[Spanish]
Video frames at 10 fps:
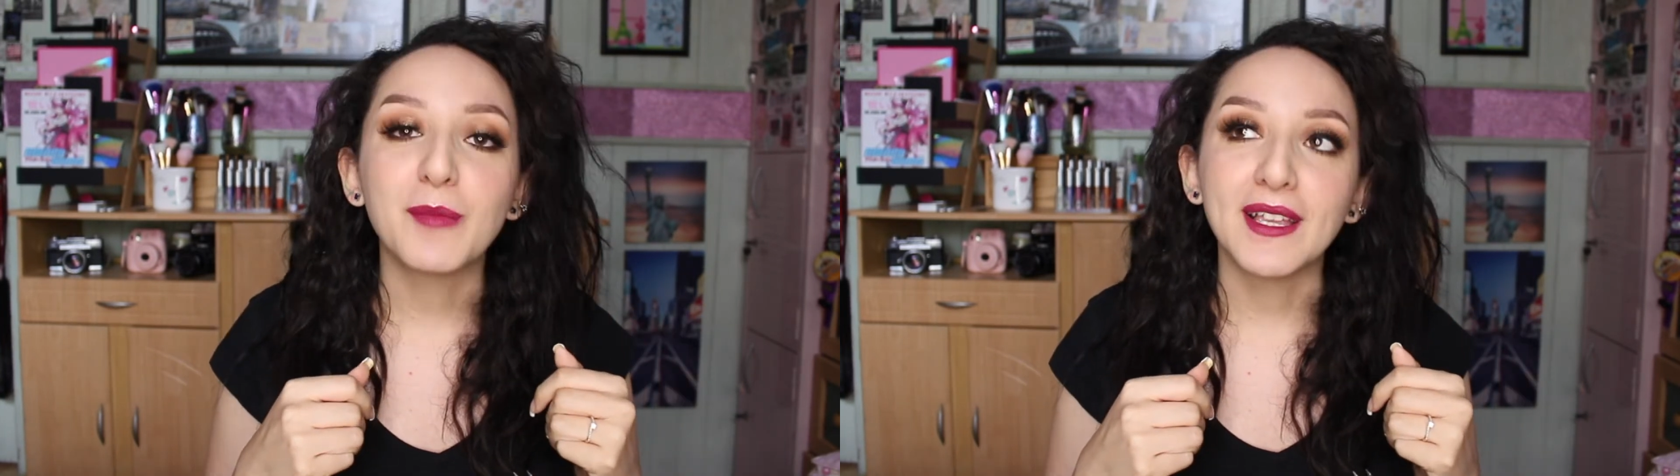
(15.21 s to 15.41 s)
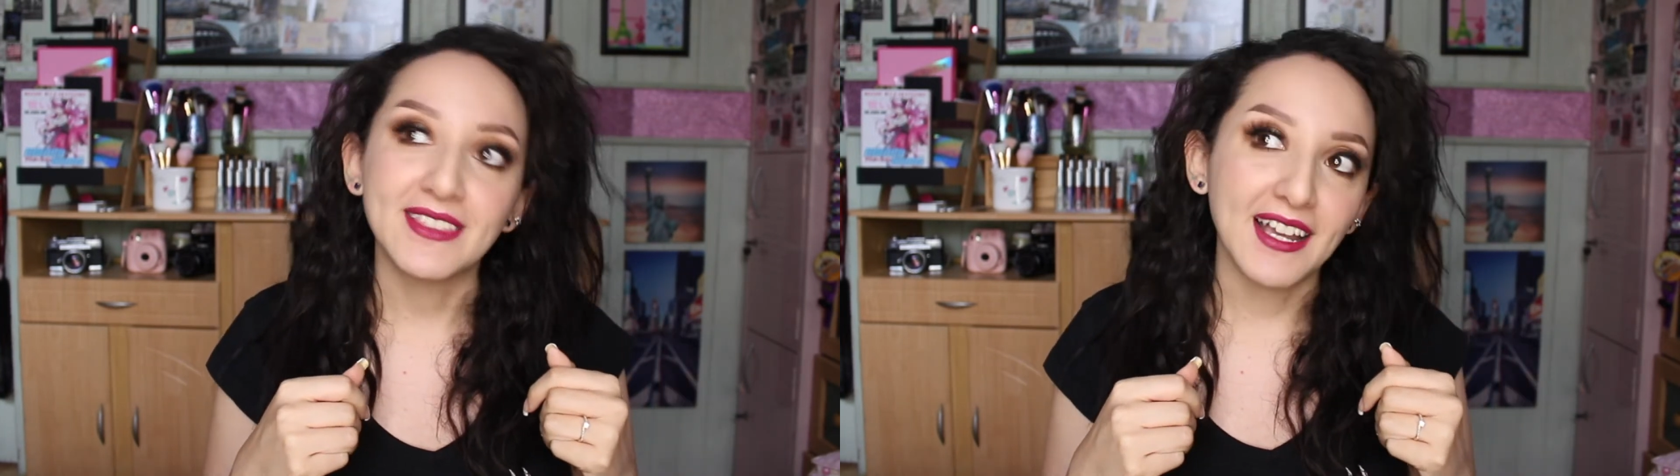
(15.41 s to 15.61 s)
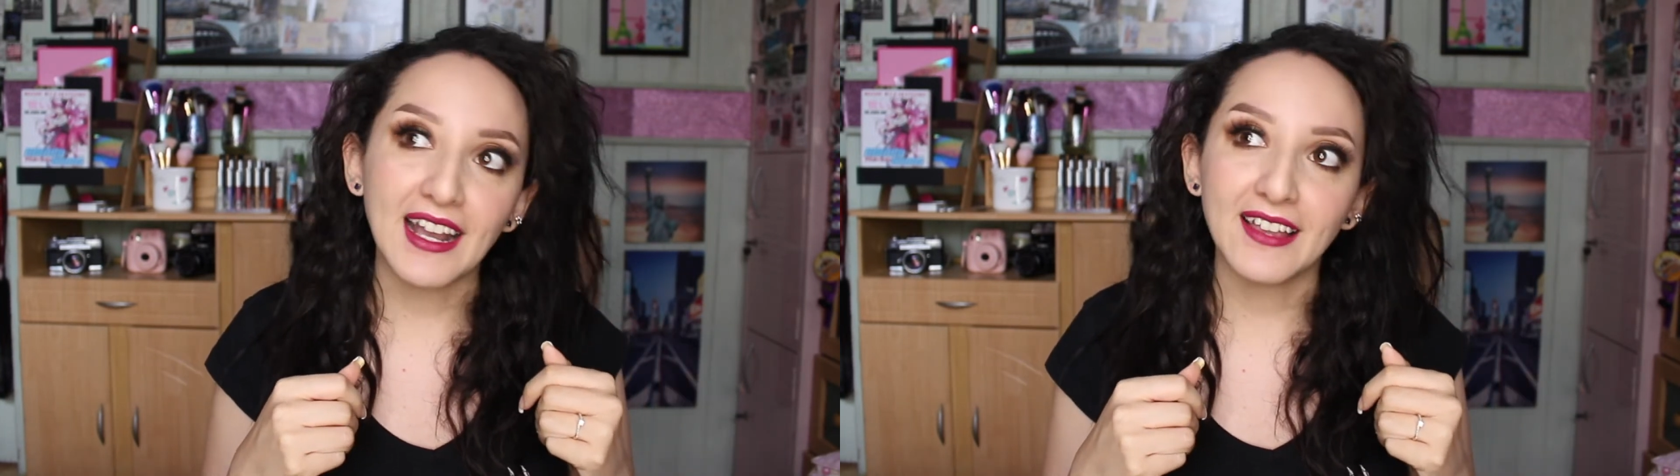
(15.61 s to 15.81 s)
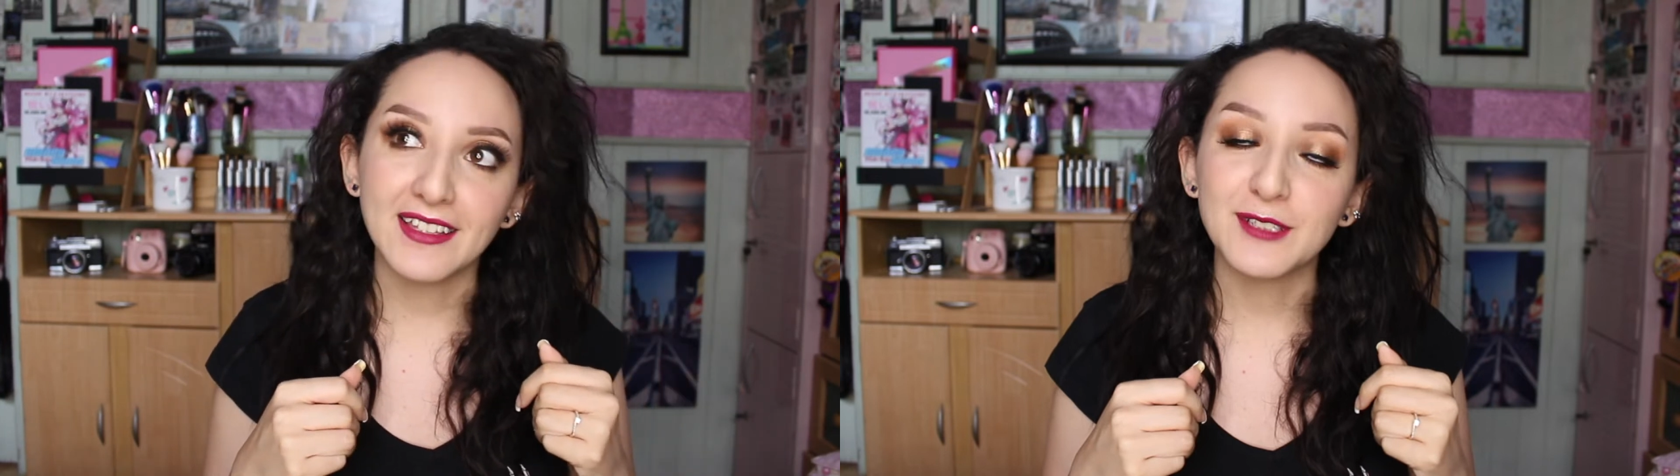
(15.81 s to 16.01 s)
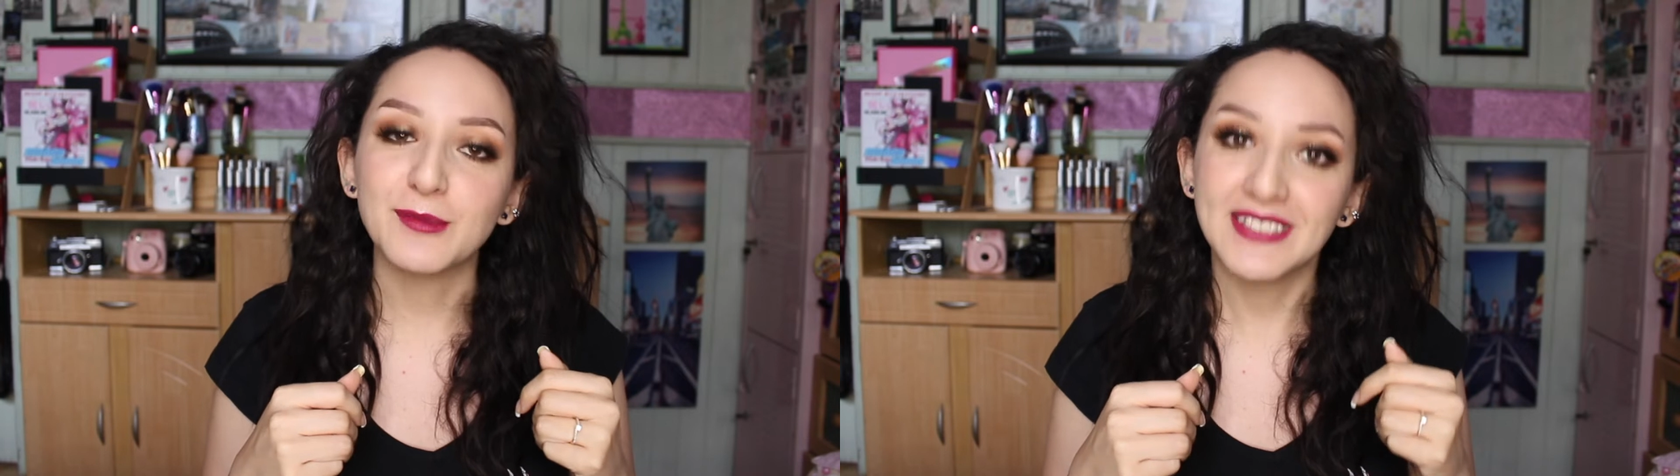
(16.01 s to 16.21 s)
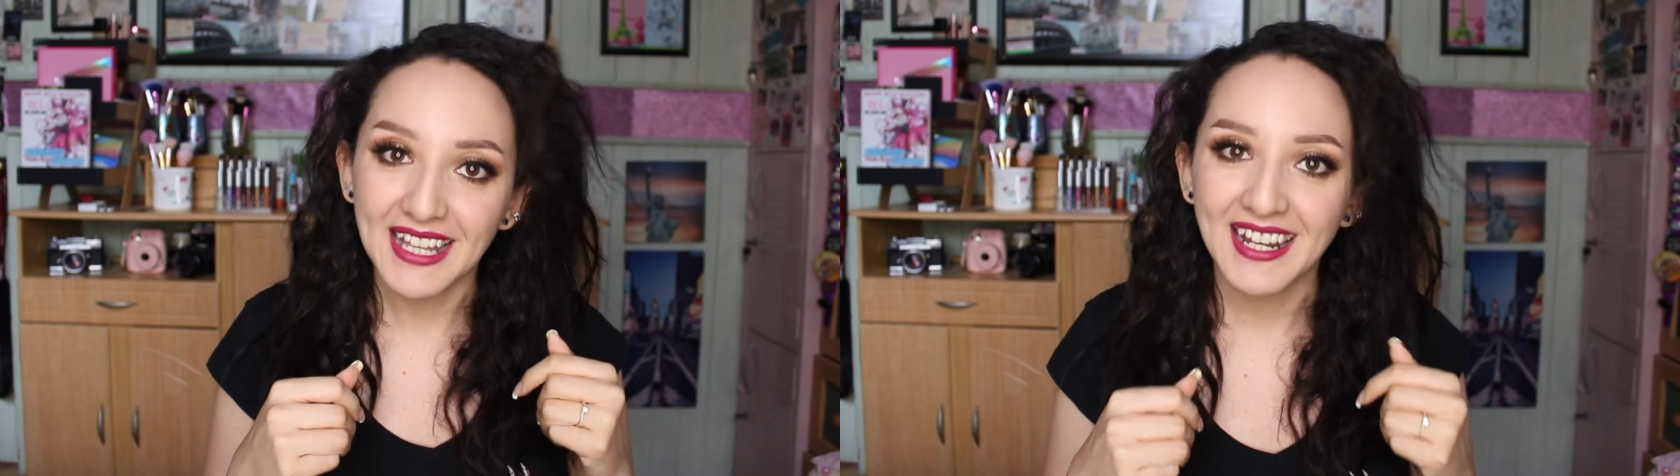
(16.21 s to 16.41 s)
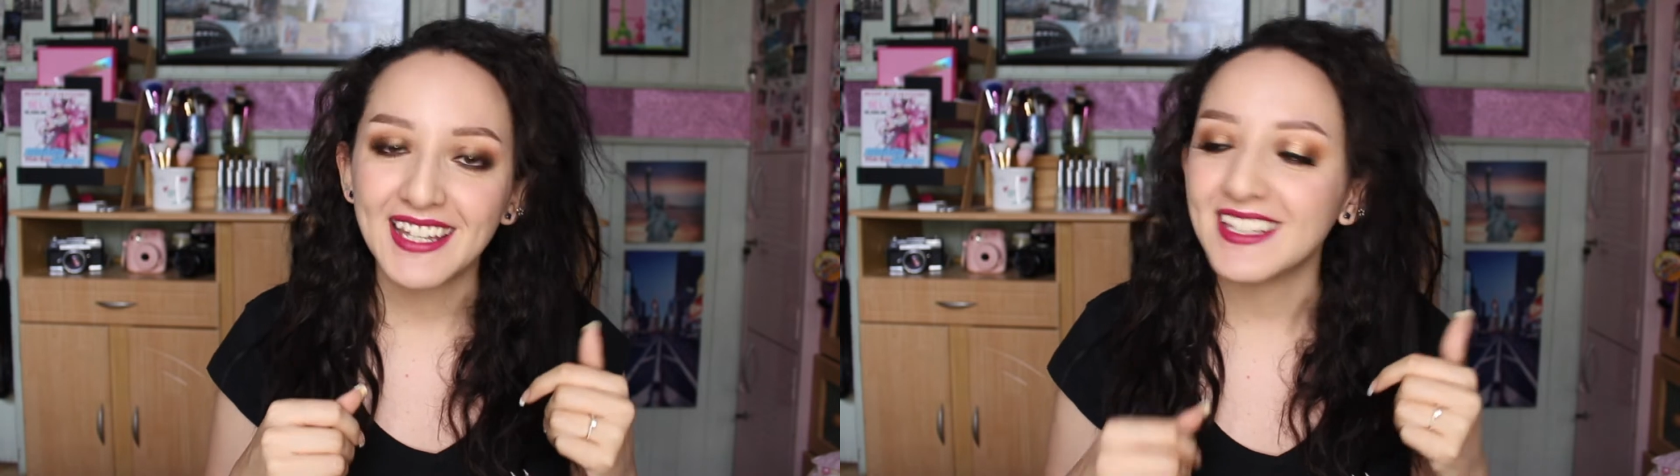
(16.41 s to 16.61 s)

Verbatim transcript: ventaja de desventaja